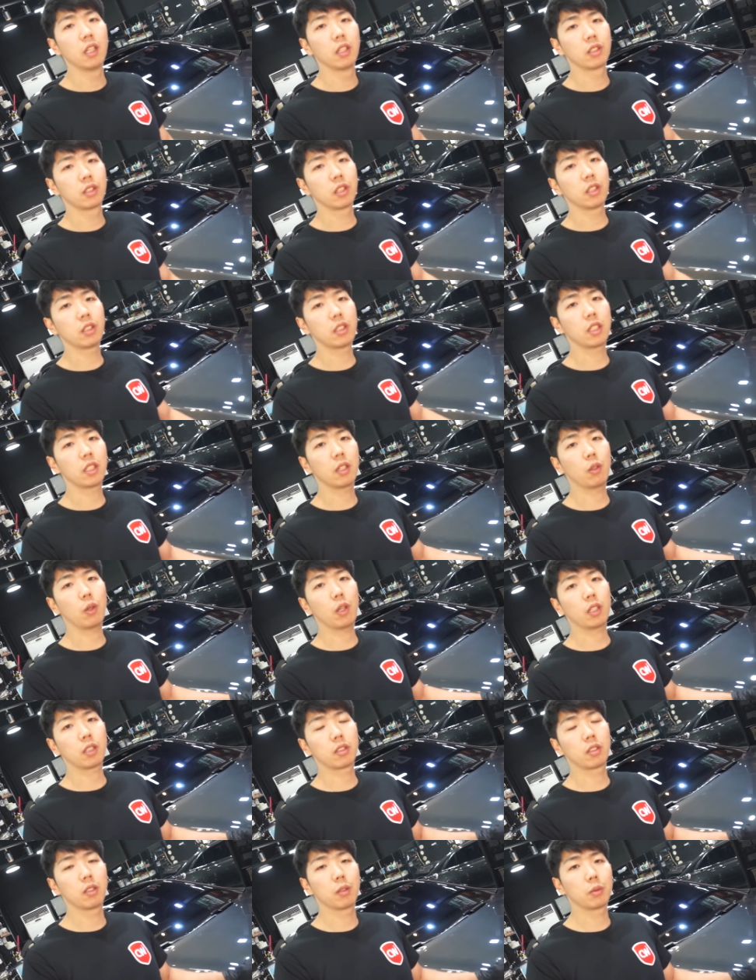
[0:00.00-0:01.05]
전체 다
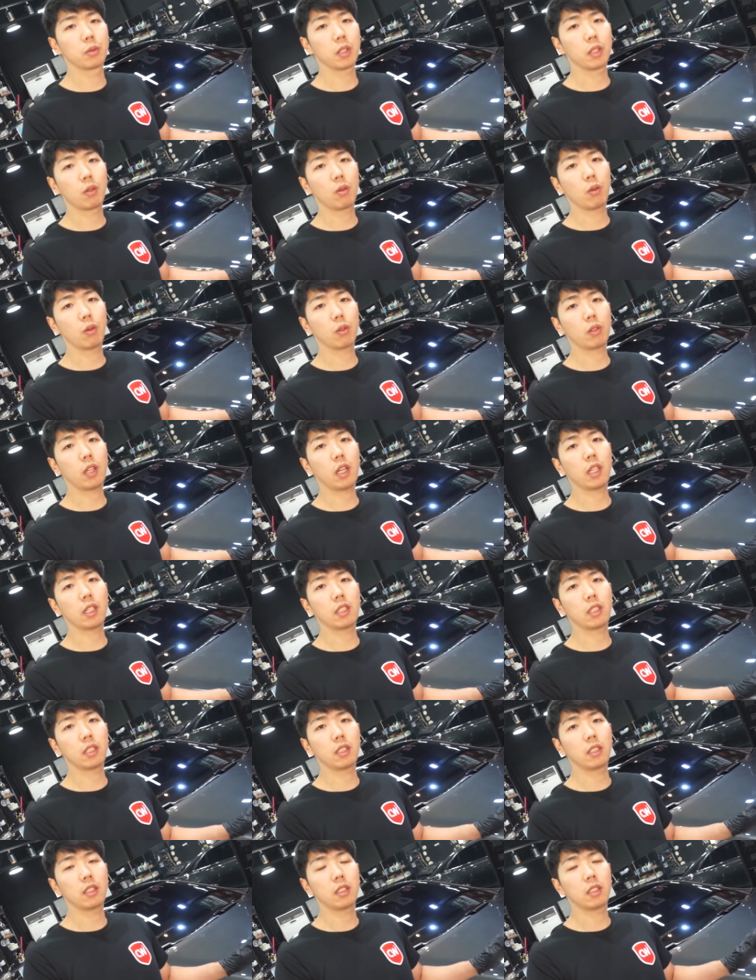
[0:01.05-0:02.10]
왁스를 없애고
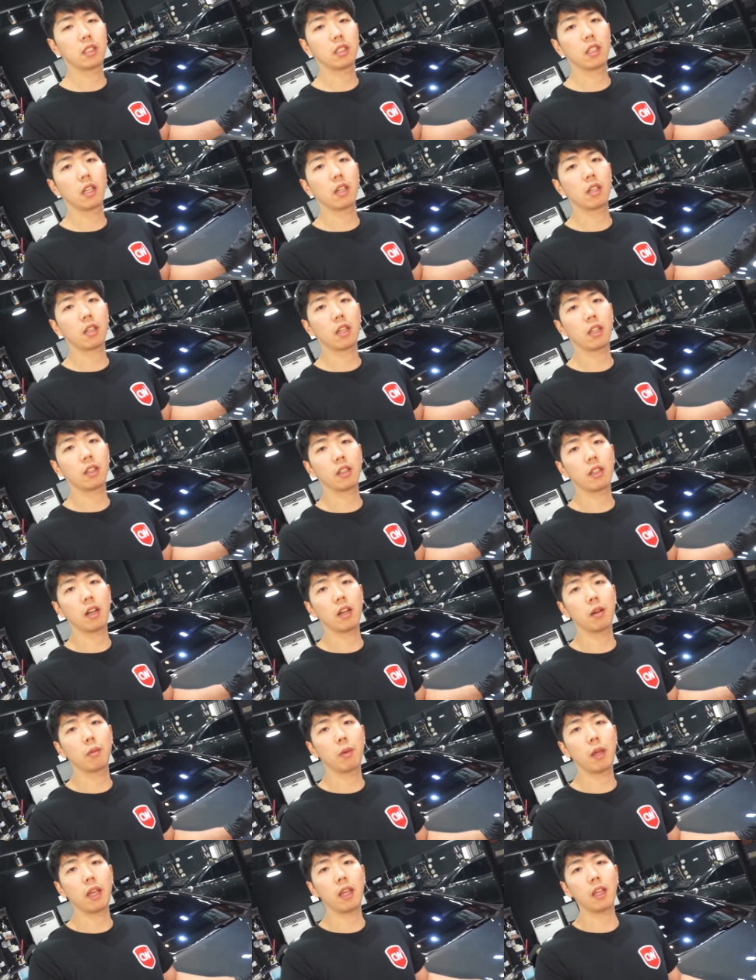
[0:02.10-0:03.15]
탈지를 진행을 한
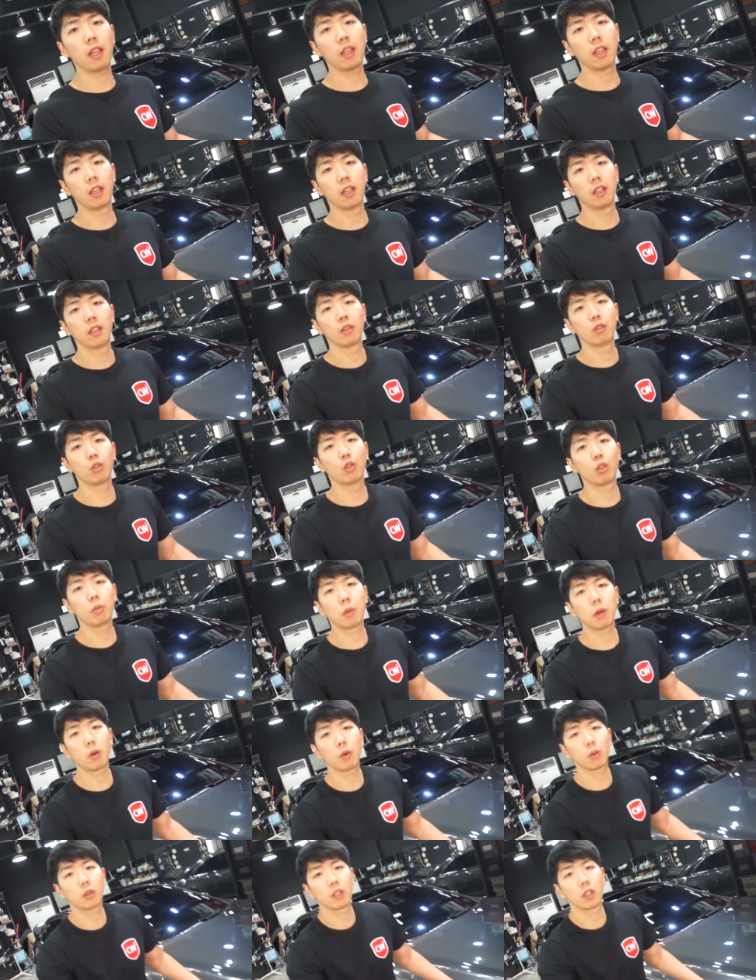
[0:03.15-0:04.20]
다음에
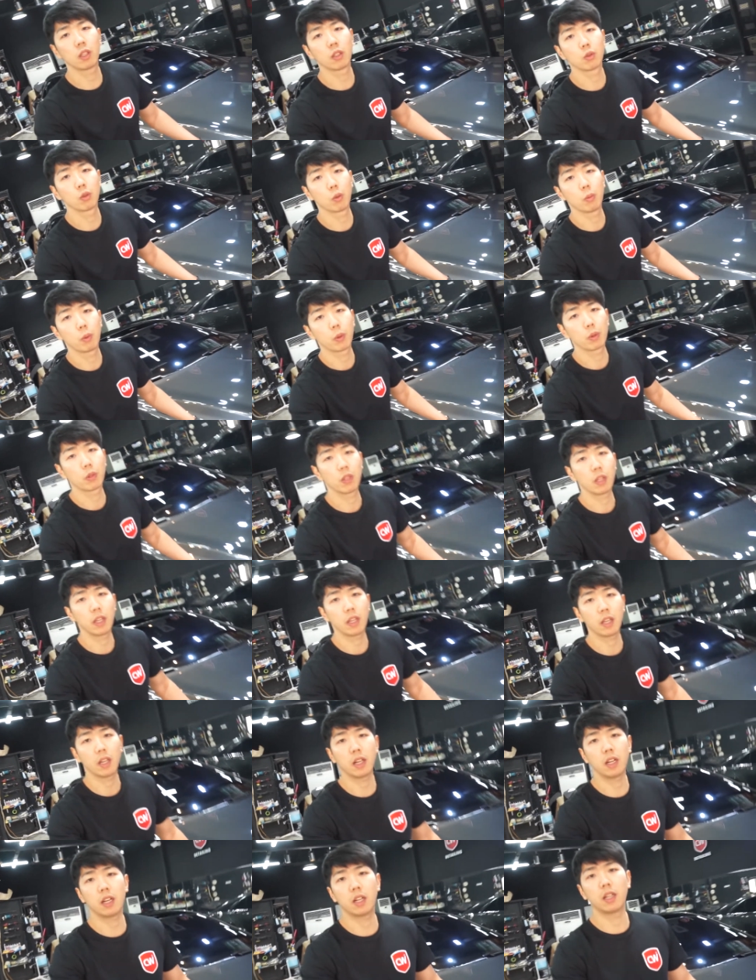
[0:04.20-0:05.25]
유리막 코팅을 도포를
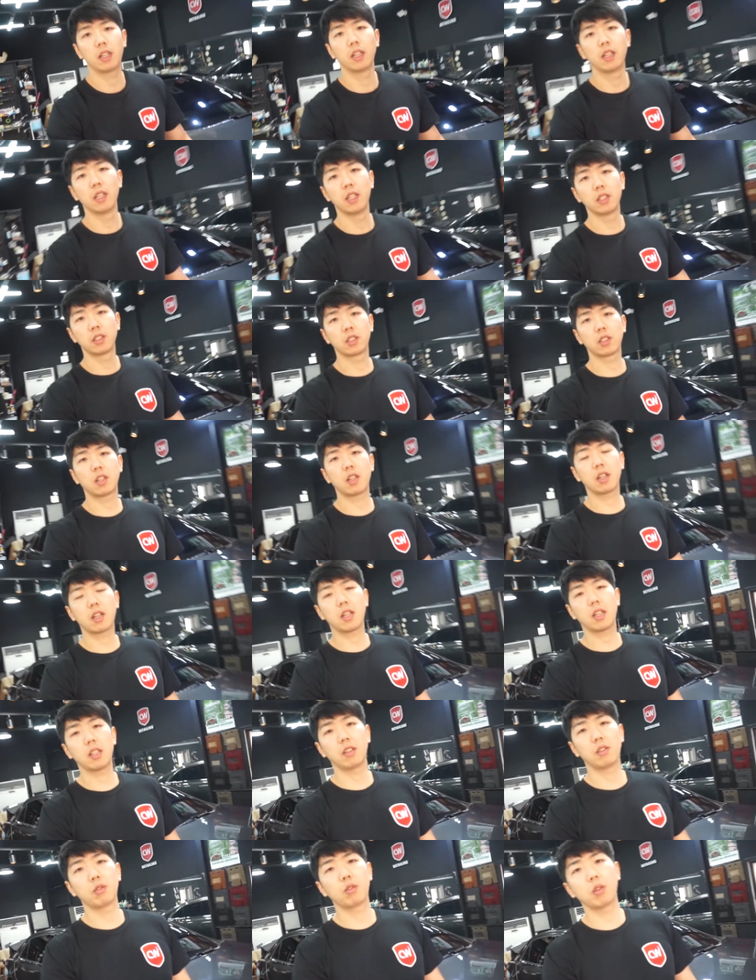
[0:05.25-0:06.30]
해야
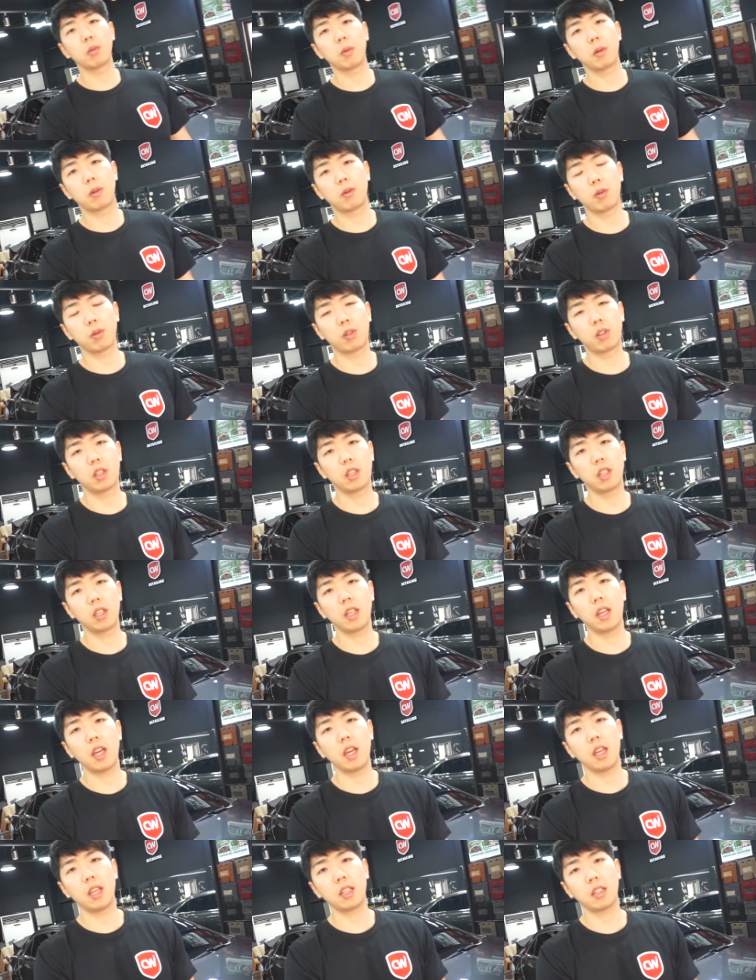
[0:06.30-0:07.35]
정확한 유리막
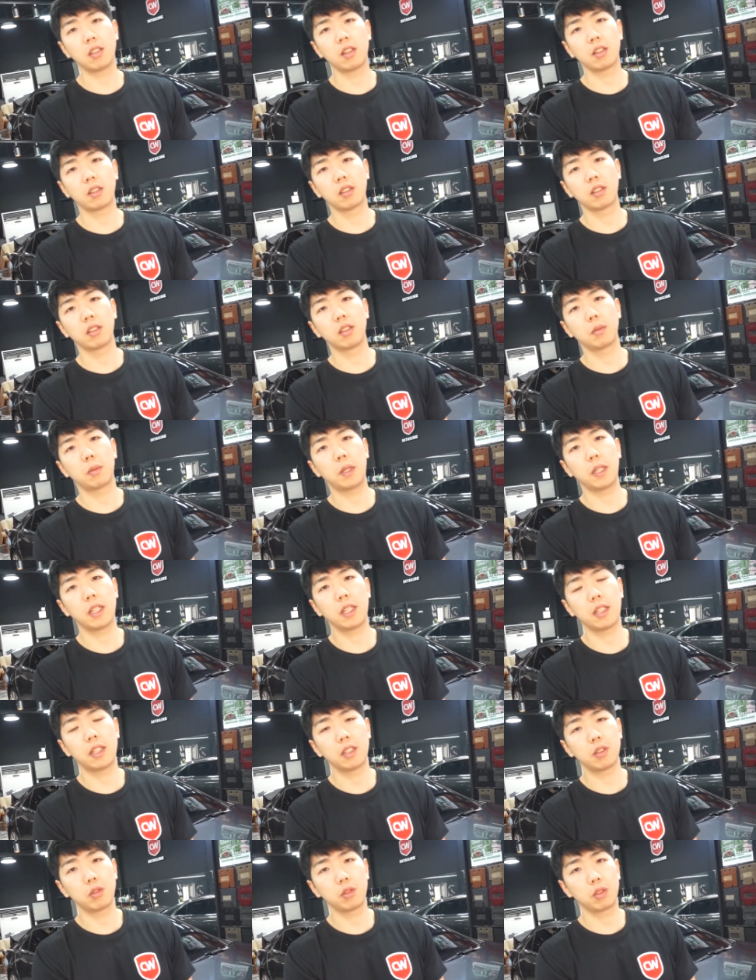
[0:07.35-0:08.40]
코팅의 성능을
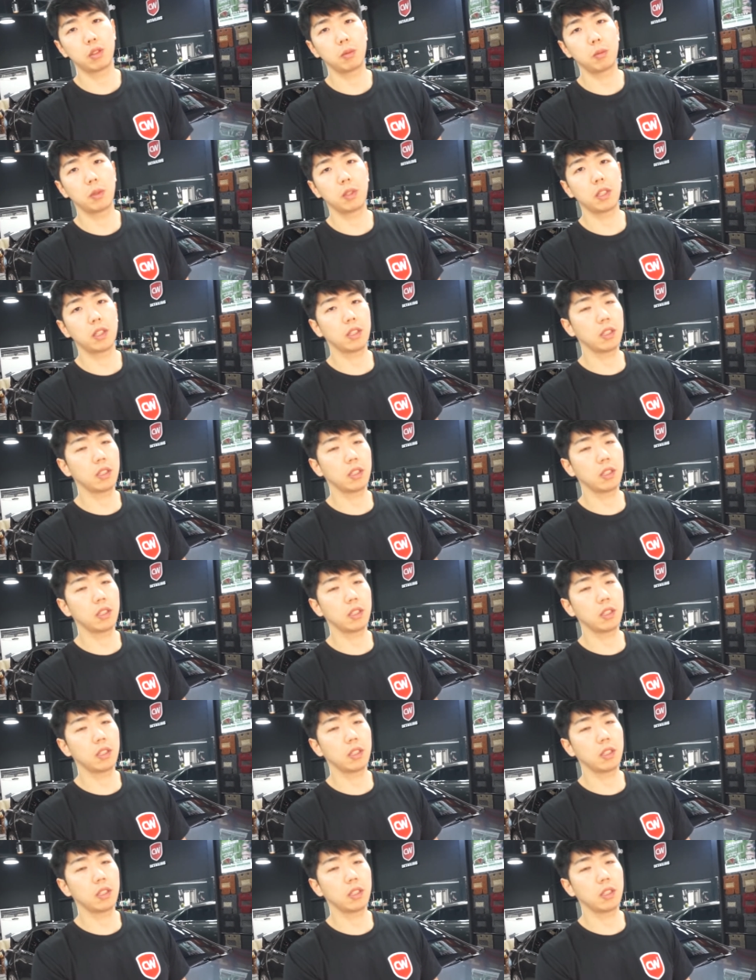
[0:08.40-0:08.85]
발휘할 수 있습니다.